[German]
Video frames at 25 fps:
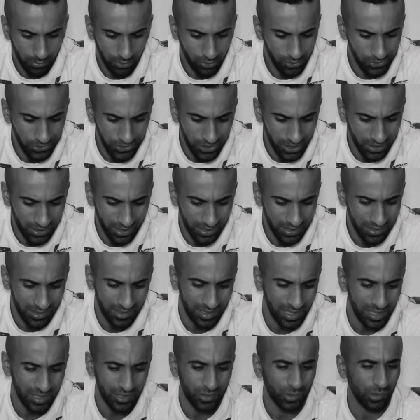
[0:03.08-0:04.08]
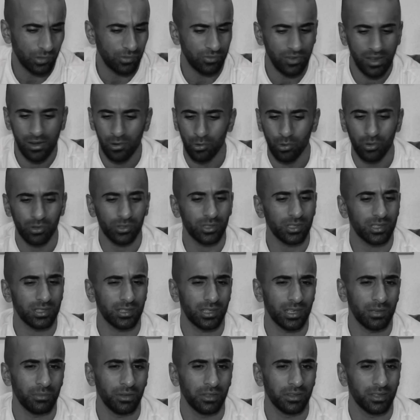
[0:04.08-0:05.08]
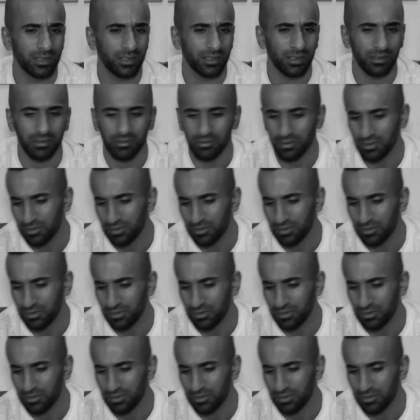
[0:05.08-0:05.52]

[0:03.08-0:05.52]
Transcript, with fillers: Politik, das ist eh so ein verlogenes Thema, Dicker.